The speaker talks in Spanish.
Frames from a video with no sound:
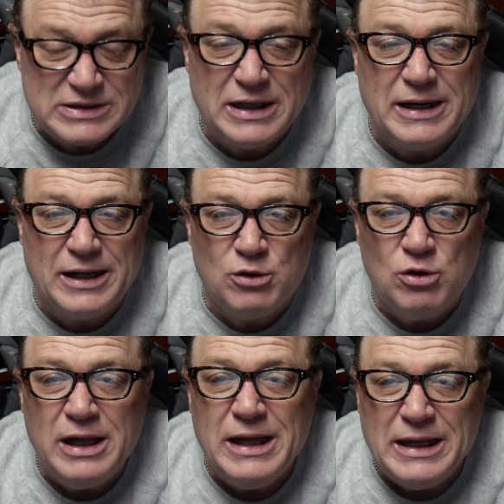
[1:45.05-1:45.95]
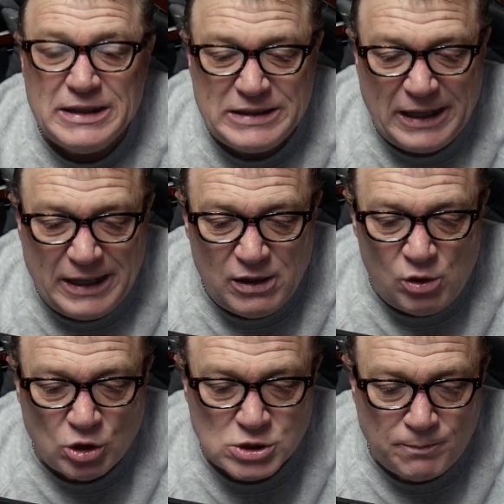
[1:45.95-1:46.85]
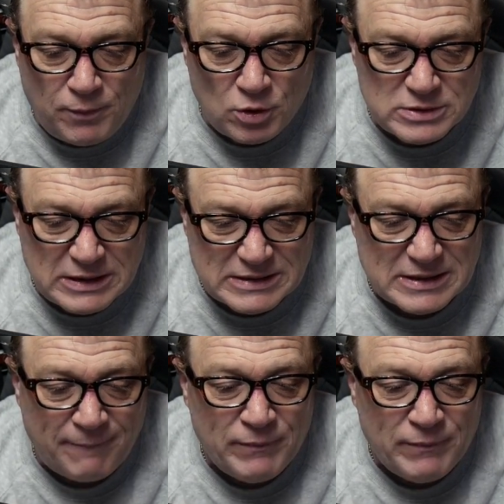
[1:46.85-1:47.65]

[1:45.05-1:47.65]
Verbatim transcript: Salgado de los postes.